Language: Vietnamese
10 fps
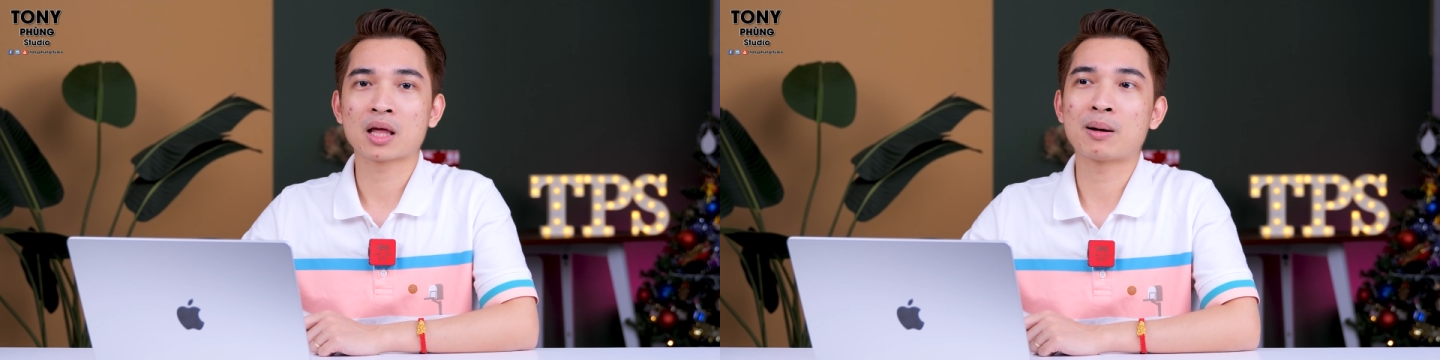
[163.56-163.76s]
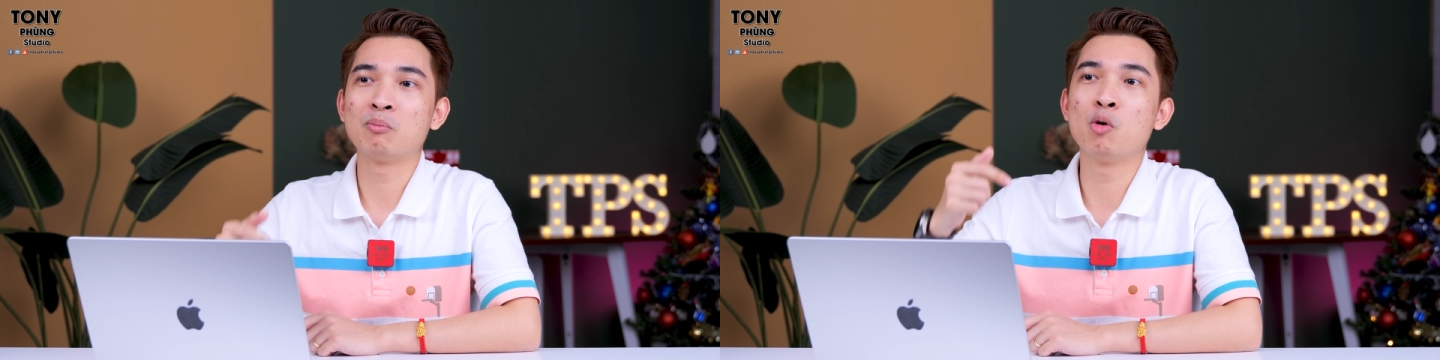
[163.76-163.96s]

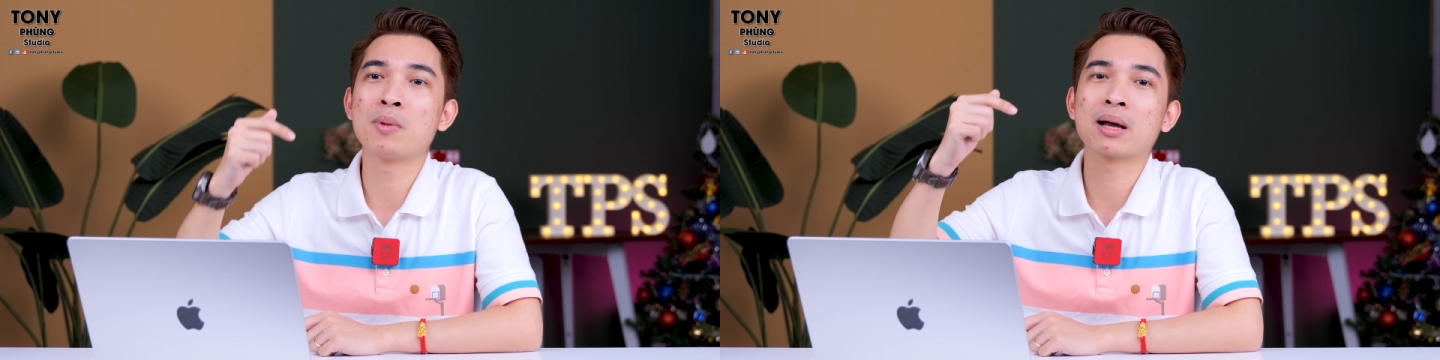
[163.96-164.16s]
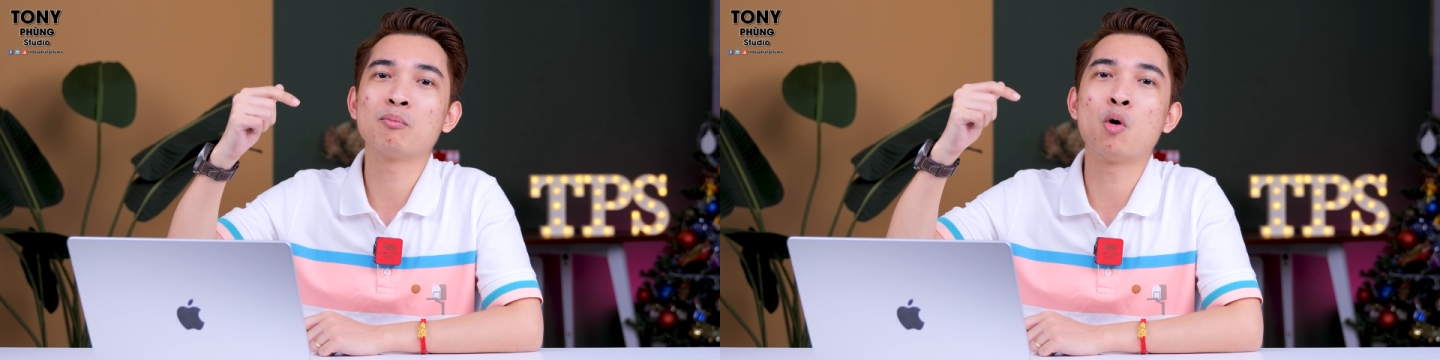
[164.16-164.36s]
các bạn mua một
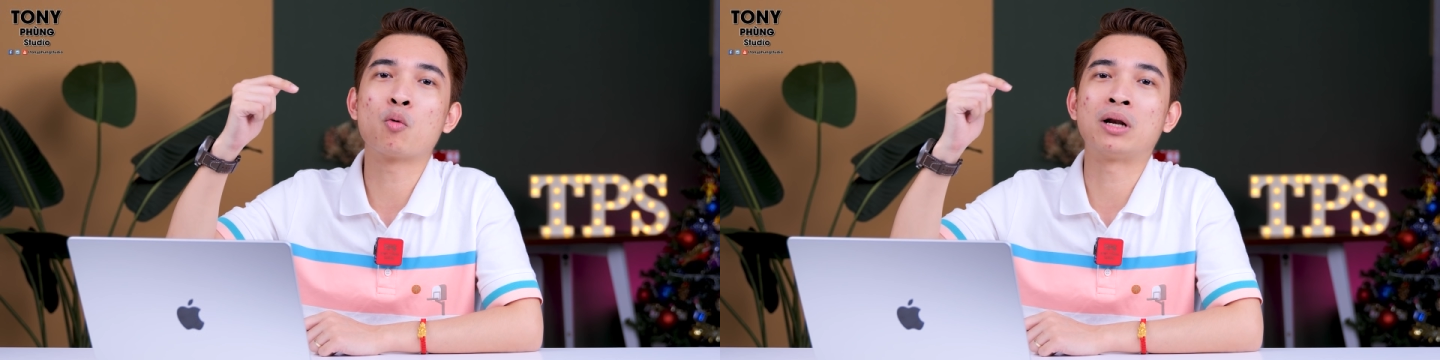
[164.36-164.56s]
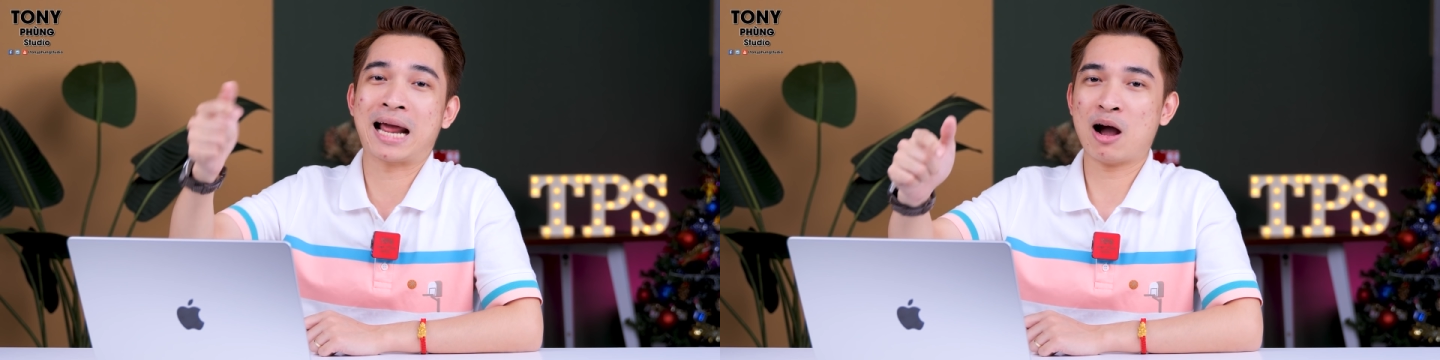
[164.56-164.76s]
cái bộ
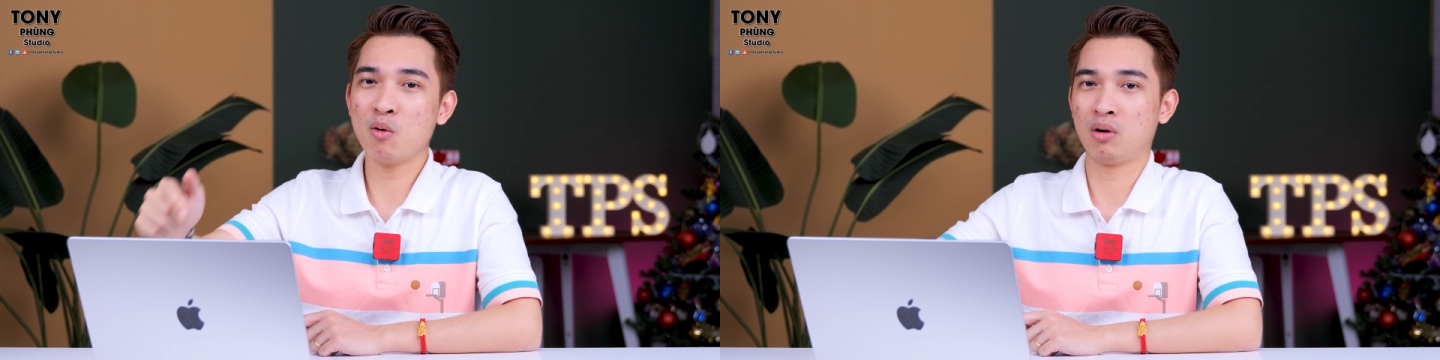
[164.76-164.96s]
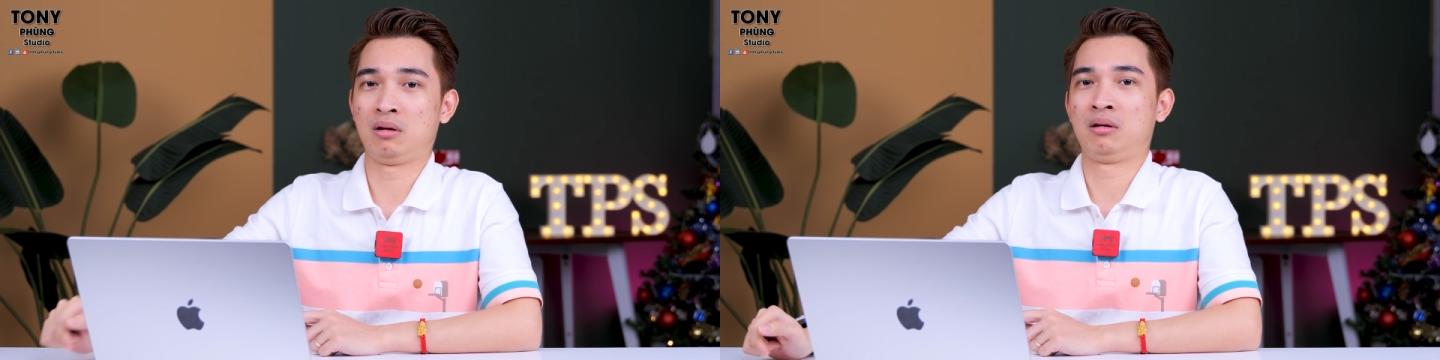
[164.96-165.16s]
quần áo
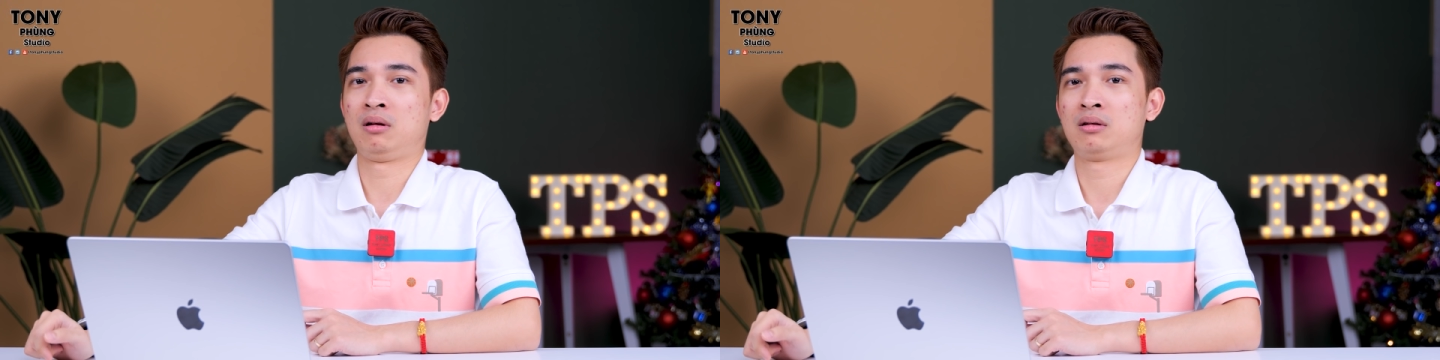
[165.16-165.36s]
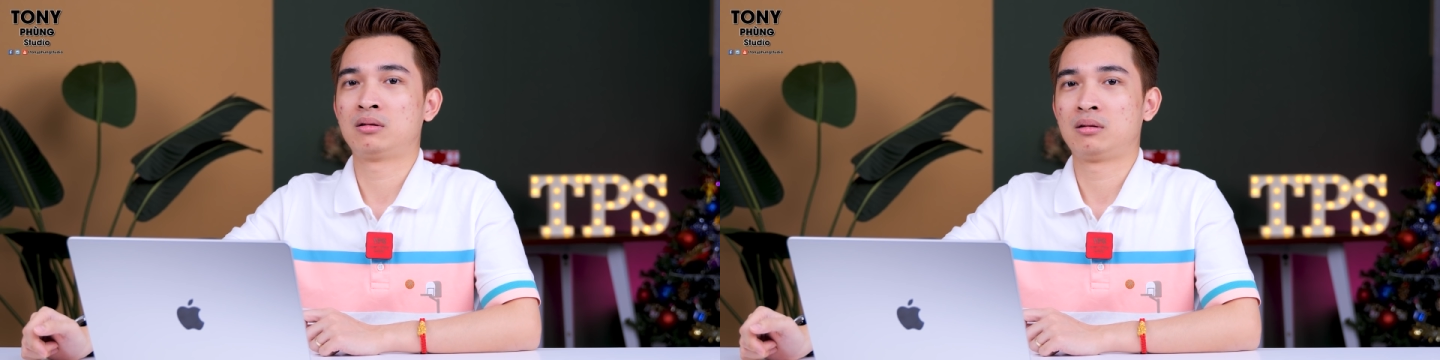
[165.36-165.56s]

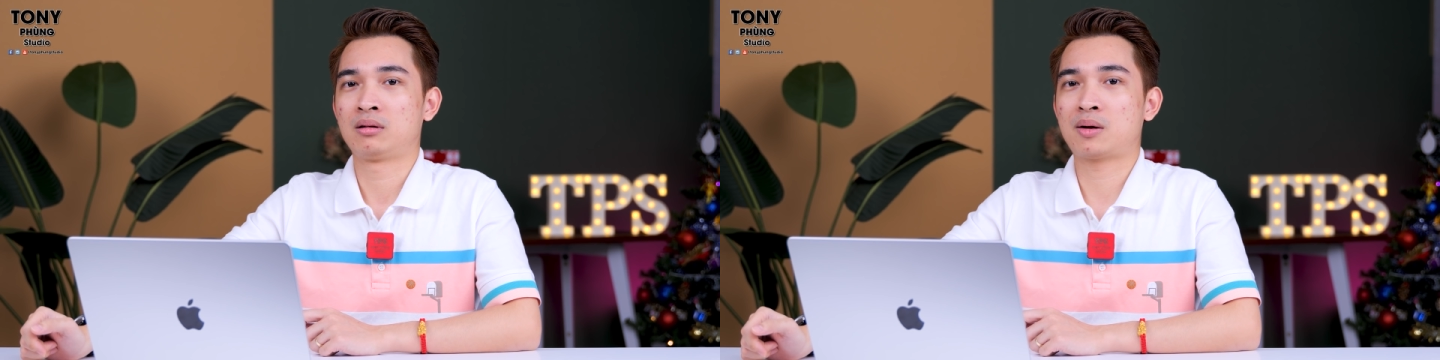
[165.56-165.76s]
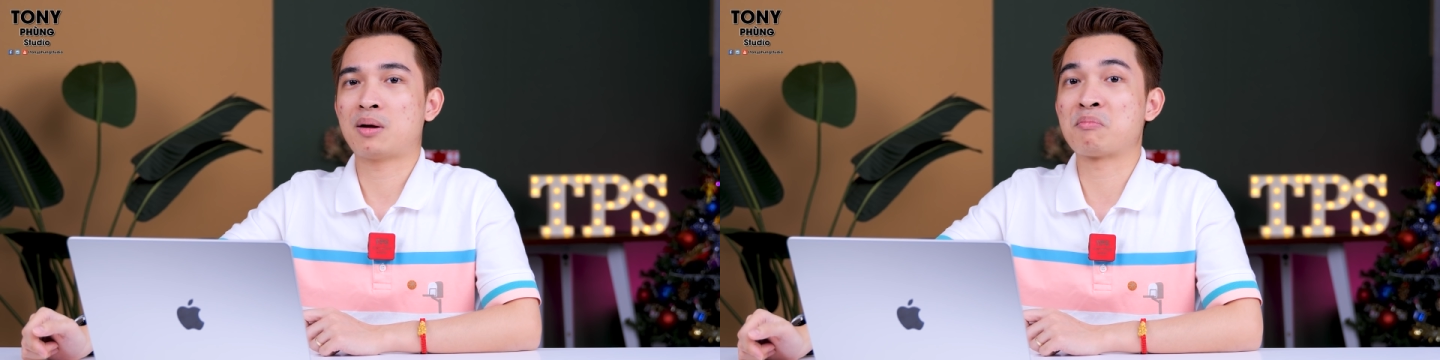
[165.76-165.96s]
các bạn